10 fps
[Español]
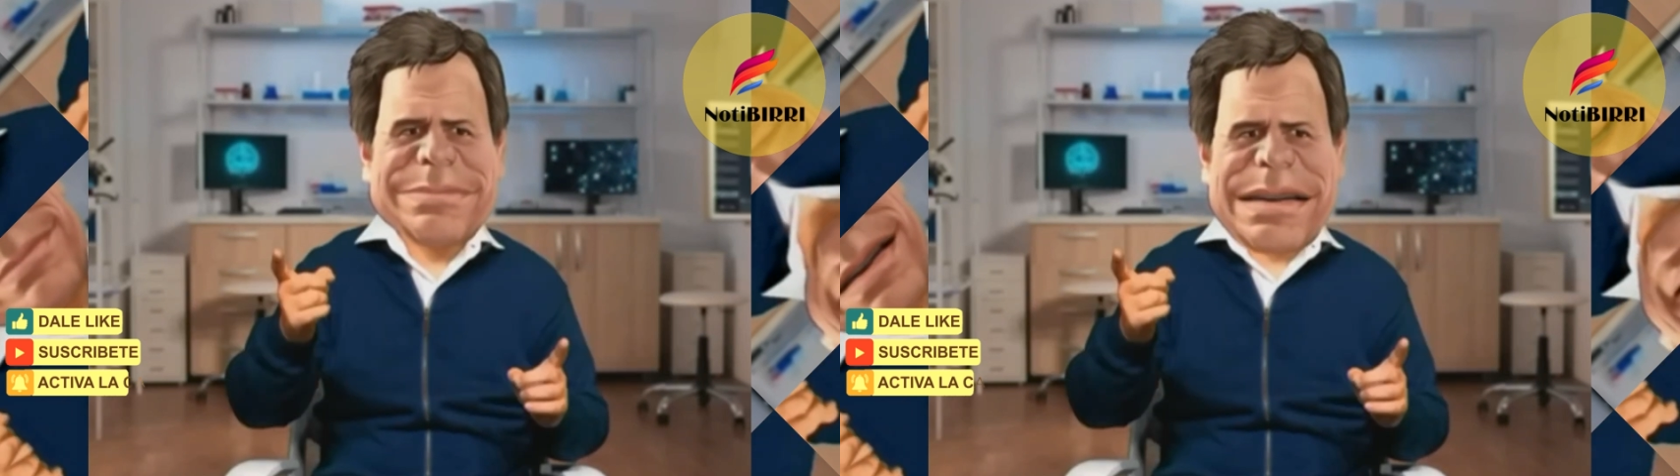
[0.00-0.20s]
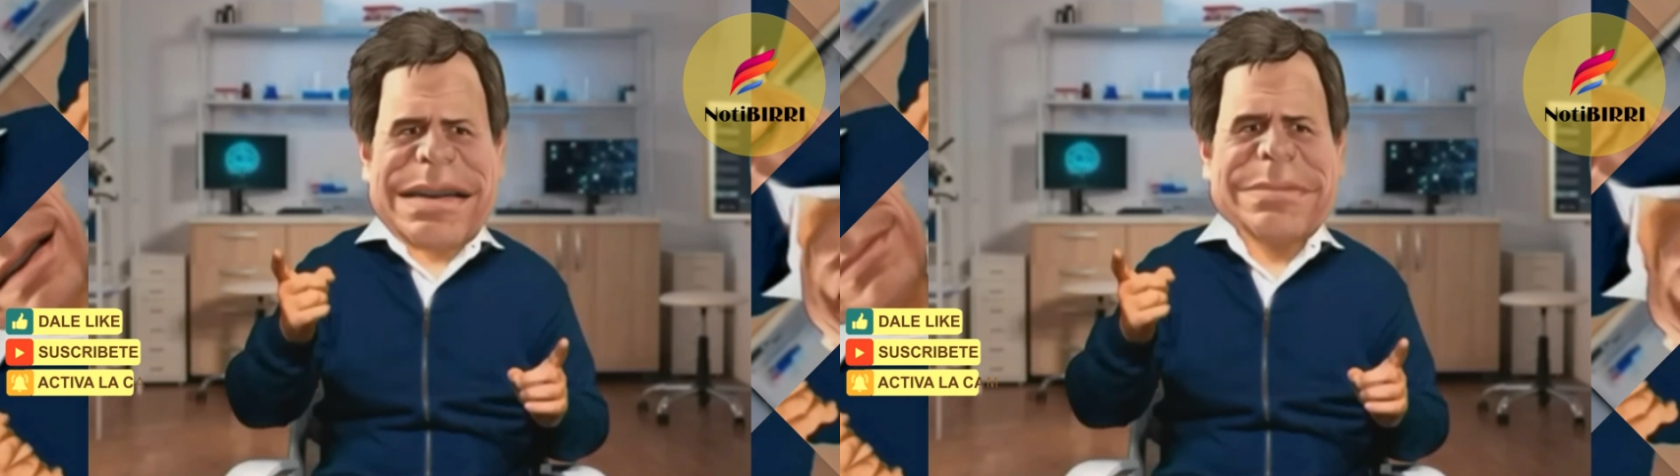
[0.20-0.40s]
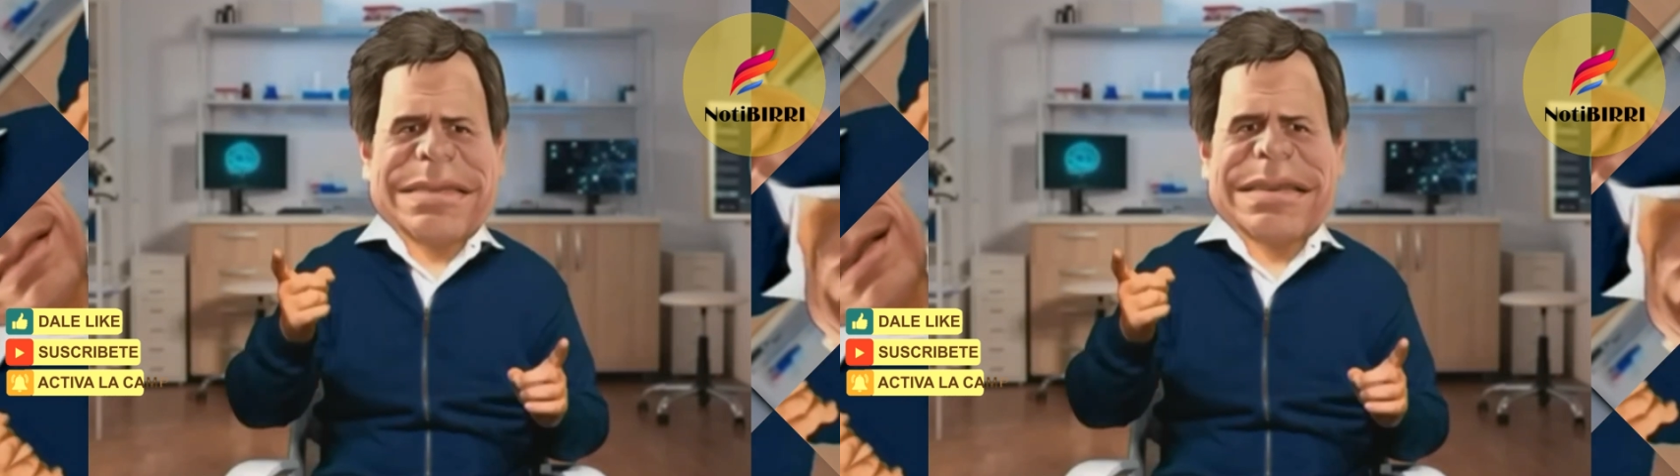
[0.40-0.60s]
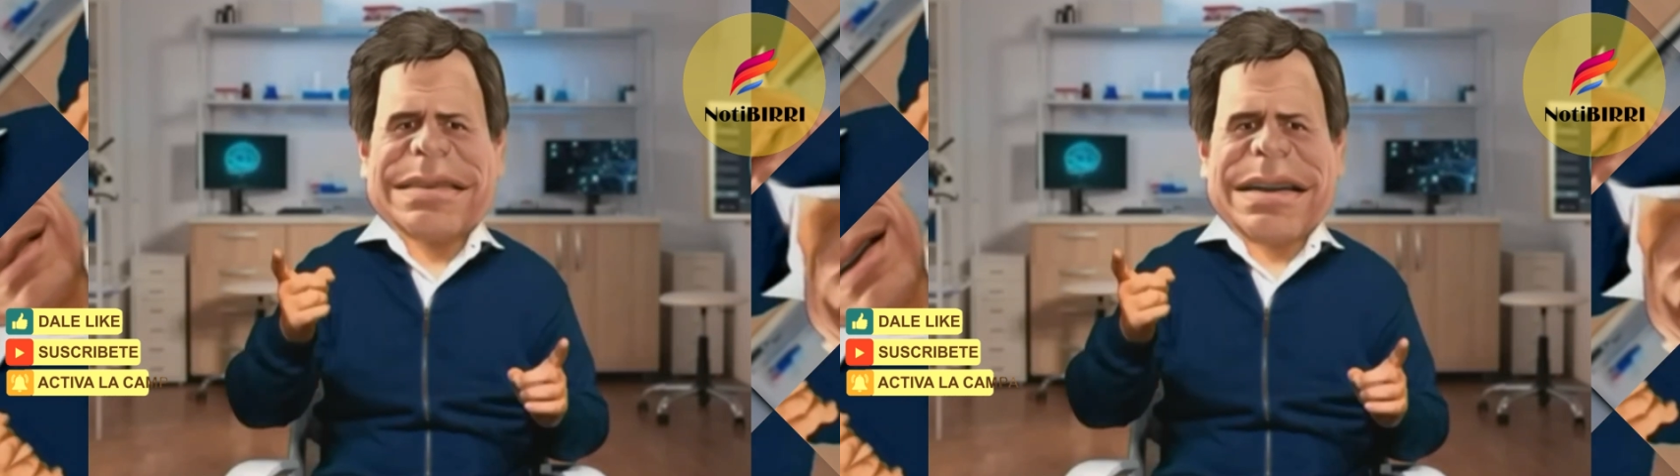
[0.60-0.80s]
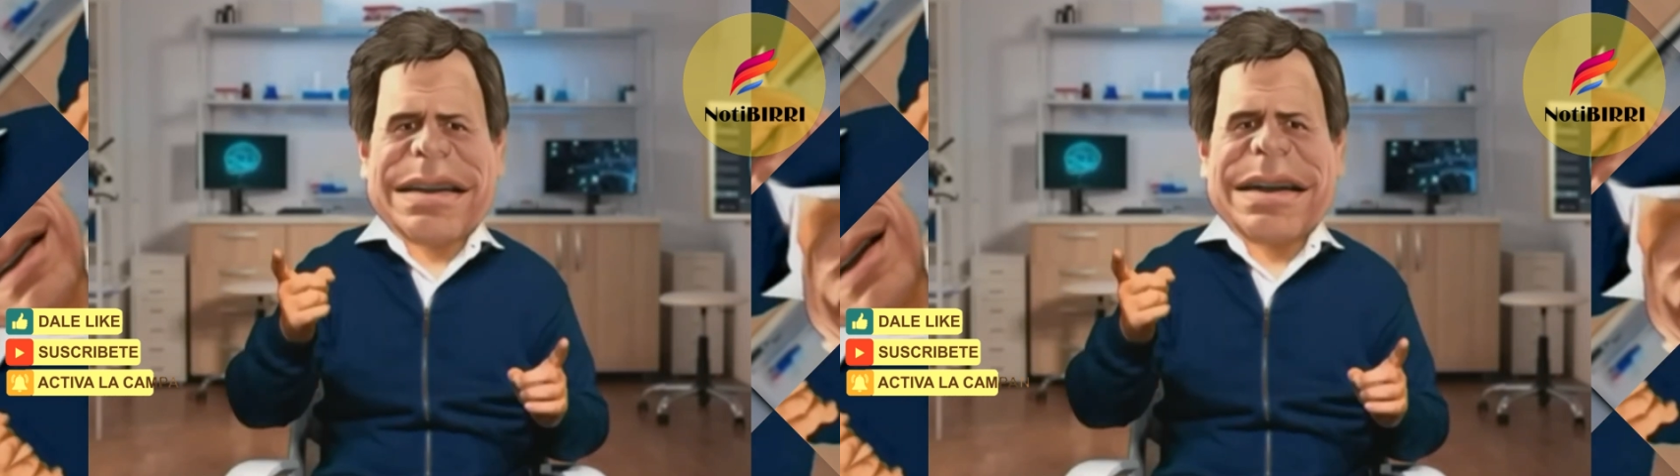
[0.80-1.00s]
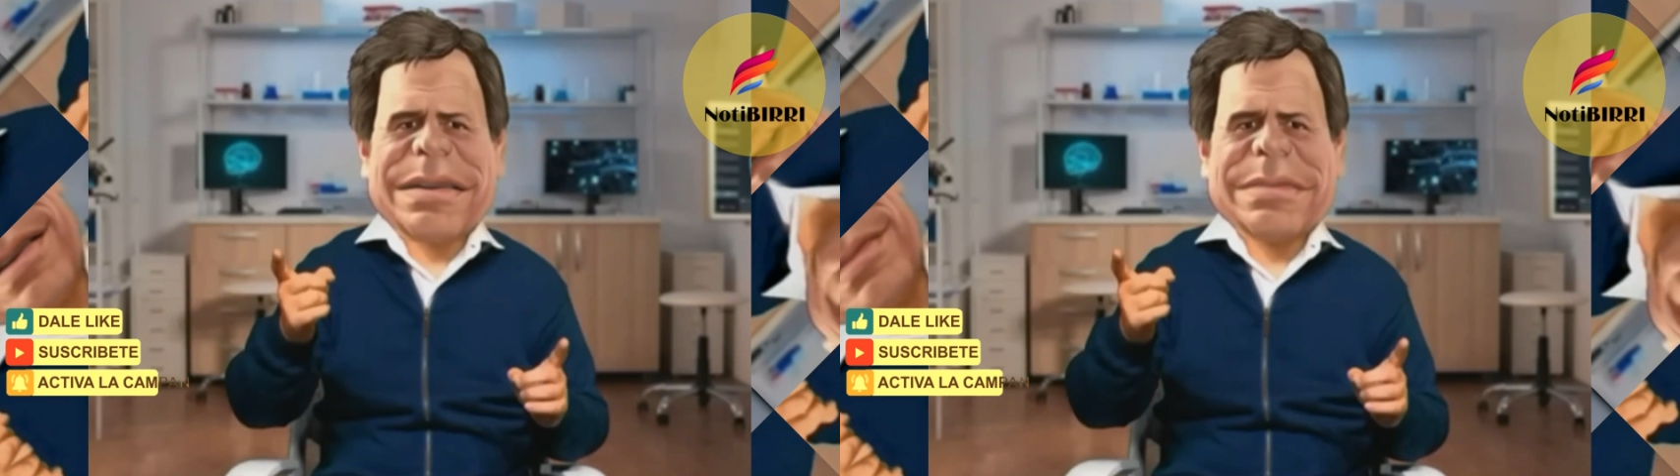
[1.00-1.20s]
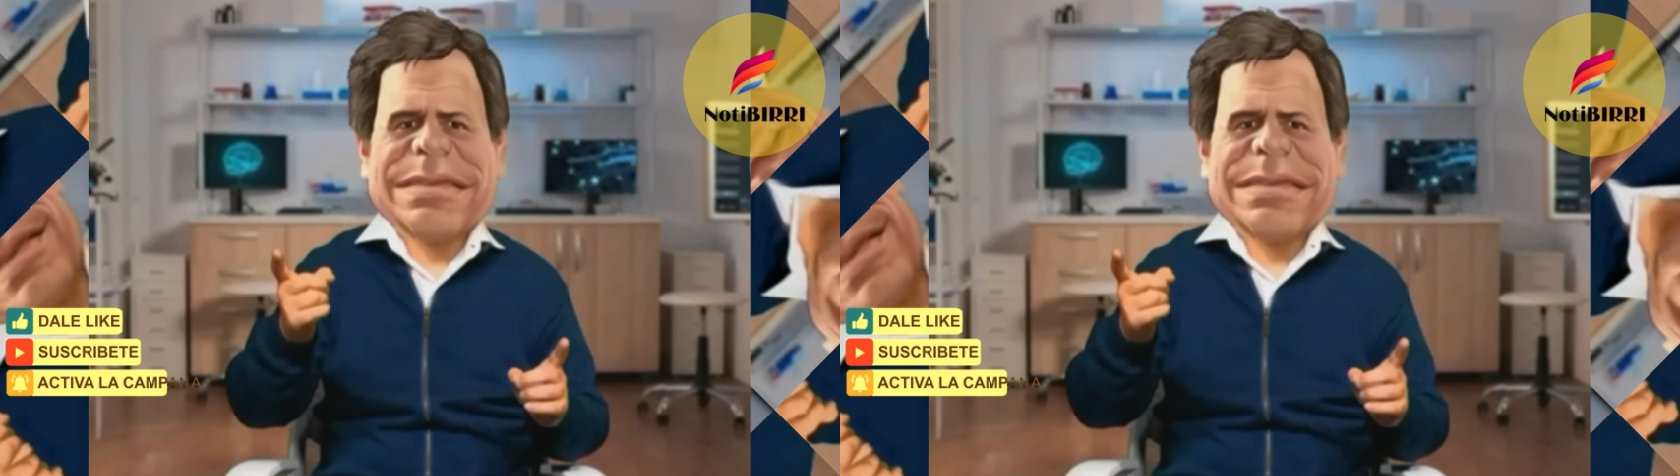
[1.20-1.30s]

Para que me entiendas, Diego,